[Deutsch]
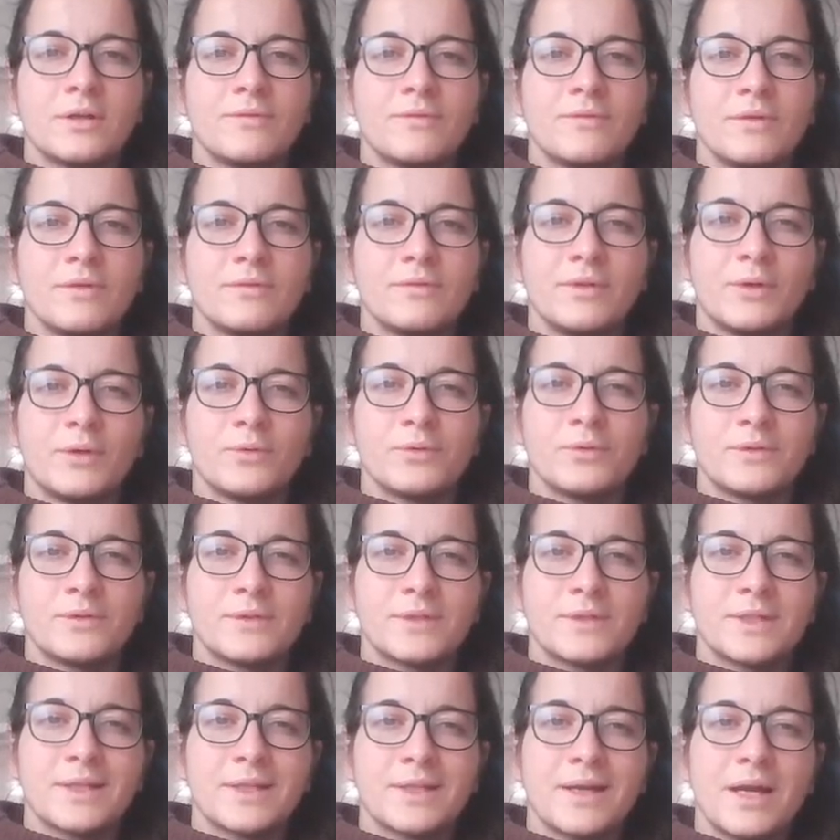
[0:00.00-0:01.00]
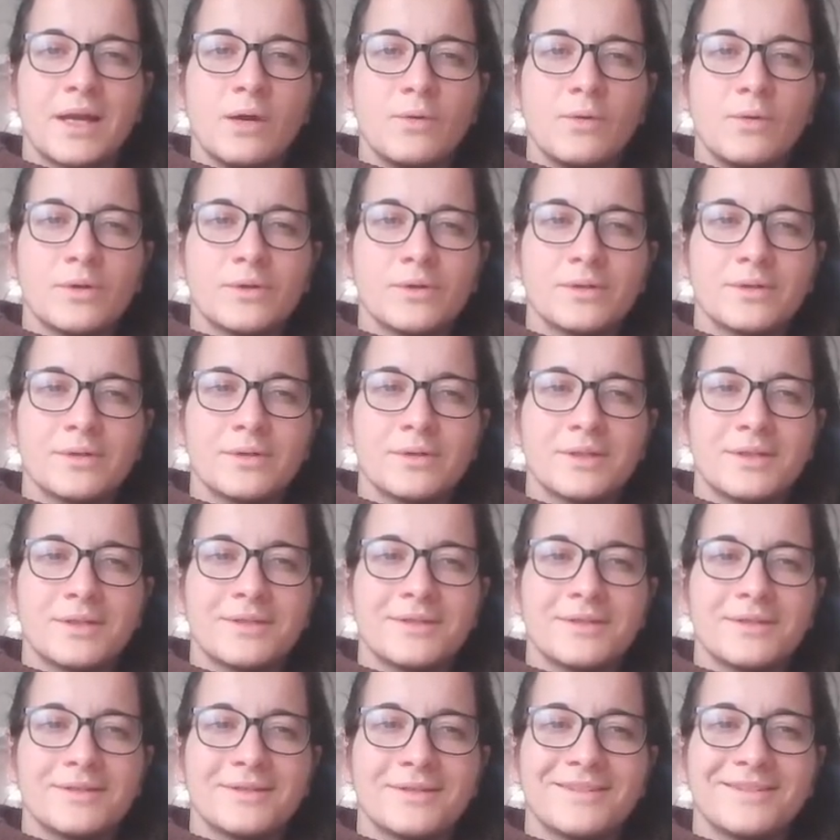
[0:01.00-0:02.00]
Wenn wir uns trauen,
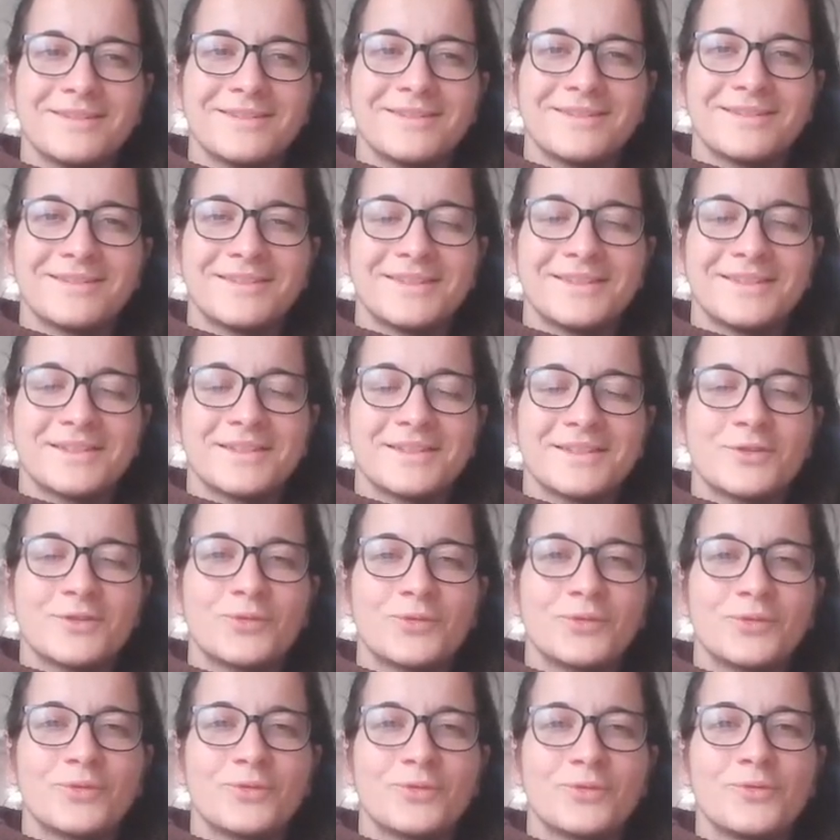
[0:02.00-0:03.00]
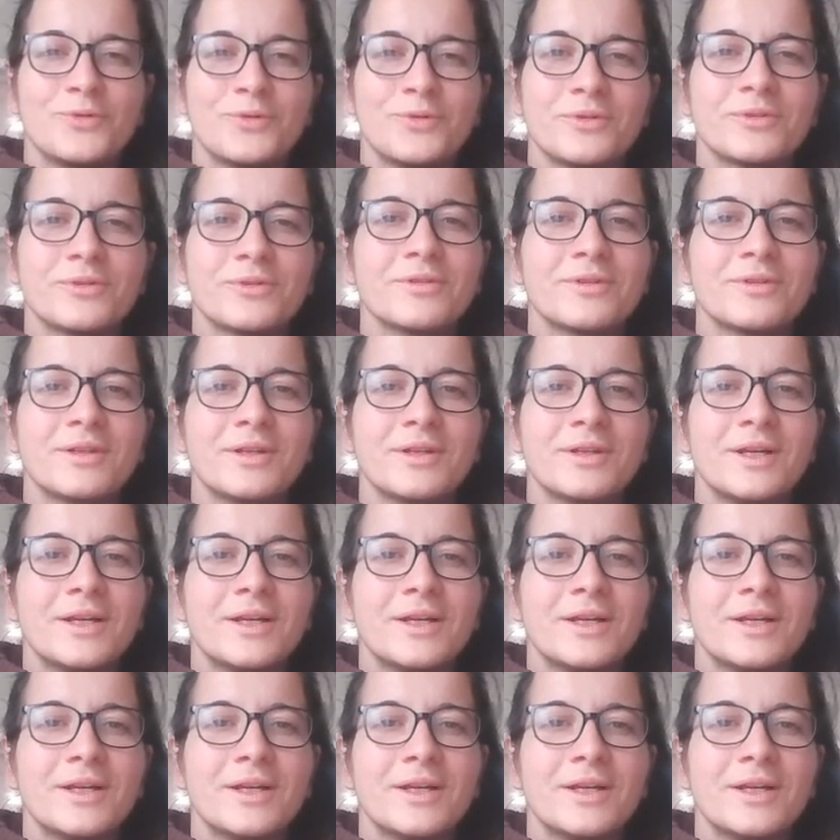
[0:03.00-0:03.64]
das zu tun,